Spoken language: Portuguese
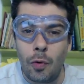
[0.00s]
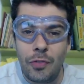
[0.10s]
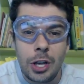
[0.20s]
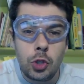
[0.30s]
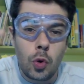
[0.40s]

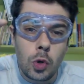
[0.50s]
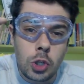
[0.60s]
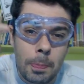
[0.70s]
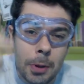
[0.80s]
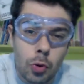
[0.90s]
Fica de olho hoje
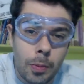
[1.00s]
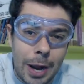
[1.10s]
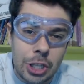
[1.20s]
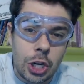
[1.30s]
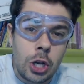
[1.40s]
em
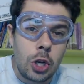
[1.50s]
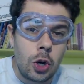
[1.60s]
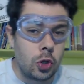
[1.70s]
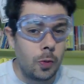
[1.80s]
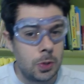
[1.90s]
Petrobras,
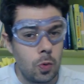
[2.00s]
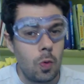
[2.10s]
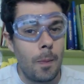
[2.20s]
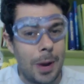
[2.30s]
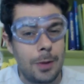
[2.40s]
nossa opção
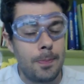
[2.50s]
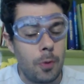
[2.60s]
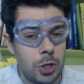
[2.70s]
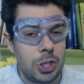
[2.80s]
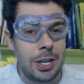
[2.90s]
comprada
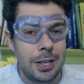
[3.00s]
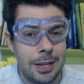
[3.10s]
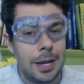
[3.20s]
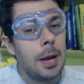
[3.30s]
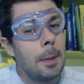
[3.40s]
pode
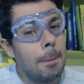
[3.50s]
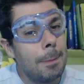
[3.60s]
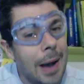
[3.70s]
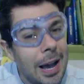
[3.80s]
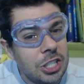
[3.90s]
render
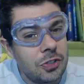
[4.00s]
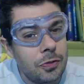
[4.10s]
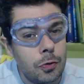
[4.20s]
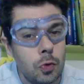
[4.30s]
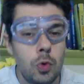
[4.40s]
mais
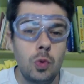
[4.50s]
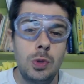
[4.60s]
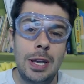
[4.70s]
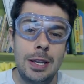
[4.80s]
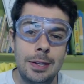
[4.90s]
frutos
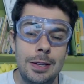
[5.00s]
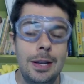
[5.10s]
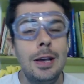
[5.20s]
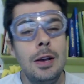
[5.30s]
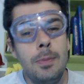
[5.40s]
ainda.
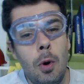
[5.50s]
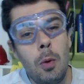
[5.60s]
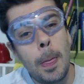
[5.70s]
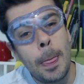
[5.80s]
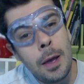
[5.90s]

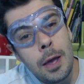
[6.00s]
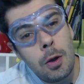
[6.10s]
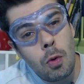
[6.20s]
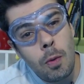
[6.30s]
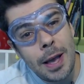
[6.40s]
Bom, eu
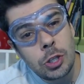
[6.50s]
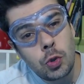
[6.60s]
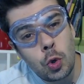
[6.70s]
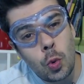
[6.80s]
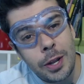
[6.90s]
começo
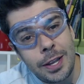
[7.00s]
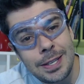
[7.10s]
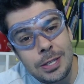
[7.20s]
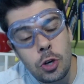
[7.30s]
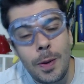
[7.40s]

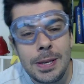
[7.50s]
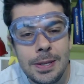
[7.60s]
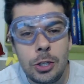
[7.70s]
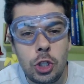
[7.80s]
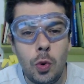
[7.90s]
8h45, mas
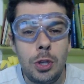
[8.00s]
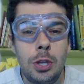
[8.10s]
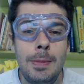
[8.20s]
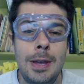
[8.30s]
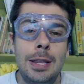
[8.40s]
antes,
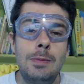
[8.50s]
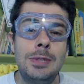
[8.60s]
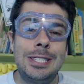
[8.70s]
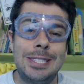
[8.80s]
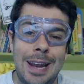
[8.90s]
8h30, temos
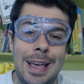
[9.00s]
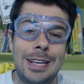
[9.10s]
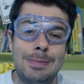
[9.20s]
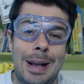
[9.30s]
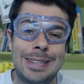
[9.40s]
estreia
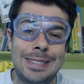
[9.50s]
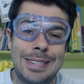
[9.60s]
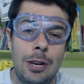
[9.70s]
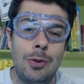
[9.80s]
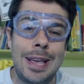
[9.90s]
de
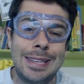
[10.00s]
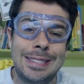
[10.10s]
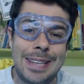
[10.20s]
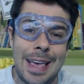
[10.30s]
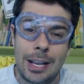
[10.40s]
Marcelo
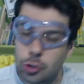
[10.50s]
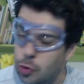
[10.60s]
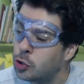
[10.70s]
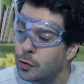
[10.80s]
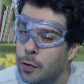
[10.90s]
Exec, o
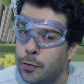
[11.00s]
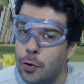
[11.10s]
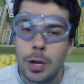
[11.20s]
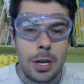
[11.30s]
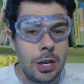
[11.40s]
nosso
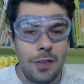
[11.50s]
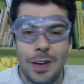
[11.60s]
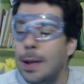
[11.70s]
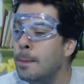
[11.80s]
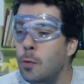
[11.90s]
vovô, que vai
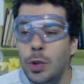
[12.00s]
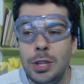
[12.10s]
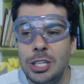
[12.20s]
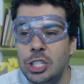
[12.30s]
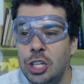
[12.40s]
dar
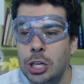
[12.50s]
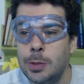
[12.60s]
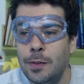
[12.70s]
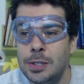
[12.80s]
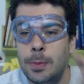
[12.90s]
muitas dicas
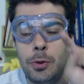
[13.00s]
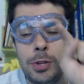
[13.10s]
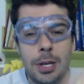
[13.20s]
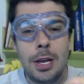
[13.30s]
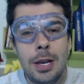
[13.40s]
para você
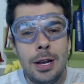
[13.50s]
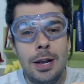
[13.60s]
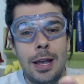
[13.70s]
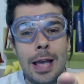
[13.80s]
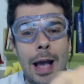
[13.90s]
poder
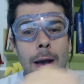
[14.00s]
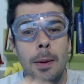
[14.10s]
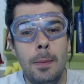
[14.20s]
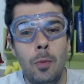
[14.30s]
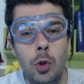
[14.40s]
ganhar
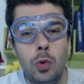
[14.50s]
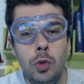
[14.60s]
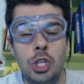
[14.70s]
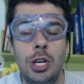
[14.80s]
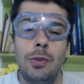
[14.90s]
muito
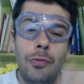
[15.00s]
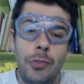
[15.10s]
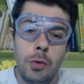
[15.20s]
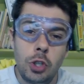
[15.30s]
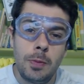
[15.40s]
dinheiro.
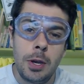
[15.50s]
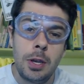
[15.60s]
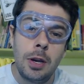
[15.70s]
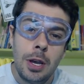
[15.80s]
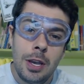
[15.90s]
Fico de
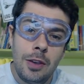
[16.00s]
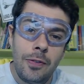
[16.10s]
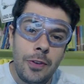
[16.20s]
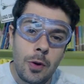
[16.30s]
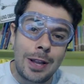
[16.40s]
manhã e
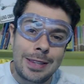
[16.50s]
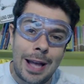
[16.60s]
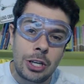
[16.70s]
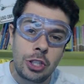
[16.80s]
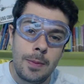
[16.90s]
fico à
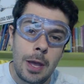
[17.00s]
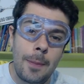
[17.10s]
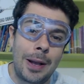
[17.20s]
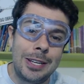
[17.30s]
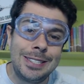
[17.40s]
tarde também, a
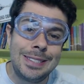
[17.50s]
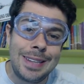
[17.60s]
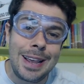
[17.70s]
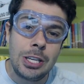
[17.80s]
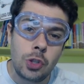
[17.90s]
partir de
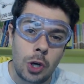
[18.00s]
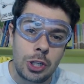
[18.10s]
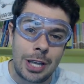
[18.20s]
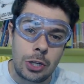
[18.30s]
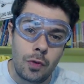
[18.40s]
3 horas da
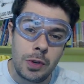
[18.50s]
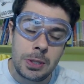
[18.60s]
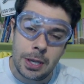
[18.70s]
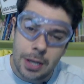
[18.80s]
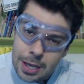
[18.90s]
tarde com
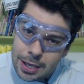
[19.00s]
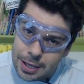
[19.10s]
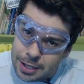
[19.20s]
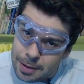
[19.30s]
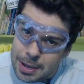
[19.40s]
você. E
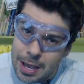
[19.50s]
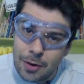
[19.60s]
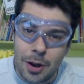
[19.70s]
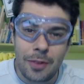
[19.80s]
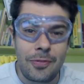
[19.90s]
também
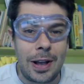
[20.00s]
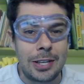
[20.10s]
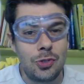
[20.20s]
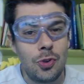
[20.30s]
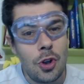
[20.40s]
agora
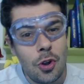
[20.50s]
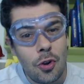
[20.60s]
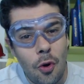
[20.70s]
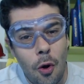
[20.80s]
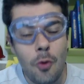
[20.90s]
faço
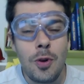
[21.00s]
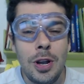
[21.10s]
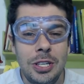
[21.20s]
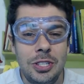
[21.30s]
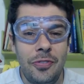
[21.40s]
call
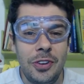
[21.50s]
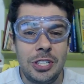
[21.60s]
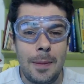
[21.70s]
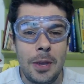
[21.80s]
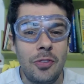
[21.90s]
de
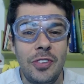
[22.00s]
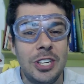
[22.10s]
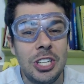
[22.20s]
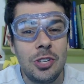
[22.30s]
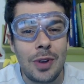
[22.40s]
fechamento,
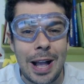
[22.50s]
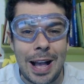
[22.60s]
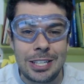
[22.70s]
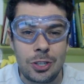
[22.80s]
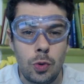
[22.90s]
fechando
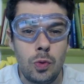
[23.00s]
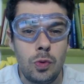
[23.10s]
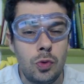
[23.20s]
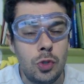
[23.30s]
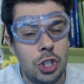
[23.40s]
caixa
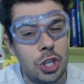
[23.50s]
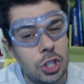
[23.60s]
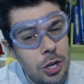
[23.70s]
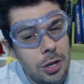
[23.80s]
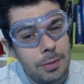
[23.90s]
todos os dias,
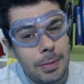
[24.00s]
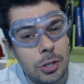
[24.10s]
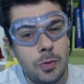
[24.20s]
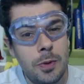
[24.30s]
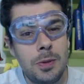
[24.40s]
mais
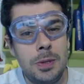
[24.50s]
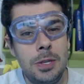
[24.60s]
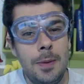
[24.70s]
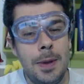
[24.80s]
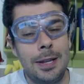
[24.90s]
ou menos
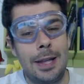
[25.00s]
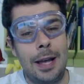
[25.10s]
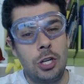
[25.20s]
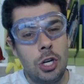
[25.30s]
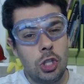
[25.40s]
5h30 da
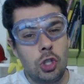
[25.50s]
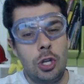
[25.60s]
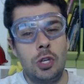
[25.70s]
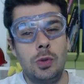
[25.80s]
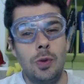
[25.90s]
tarde. Só
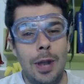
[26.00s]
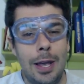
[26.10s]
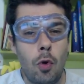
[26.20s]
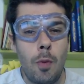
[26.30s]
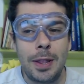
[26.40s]
deixar o seu like,
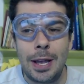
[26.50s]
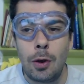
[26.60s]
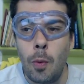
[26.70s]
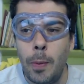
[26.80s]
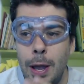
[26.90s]
comentar,
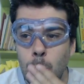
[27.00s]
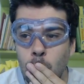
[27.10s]
acompanhar.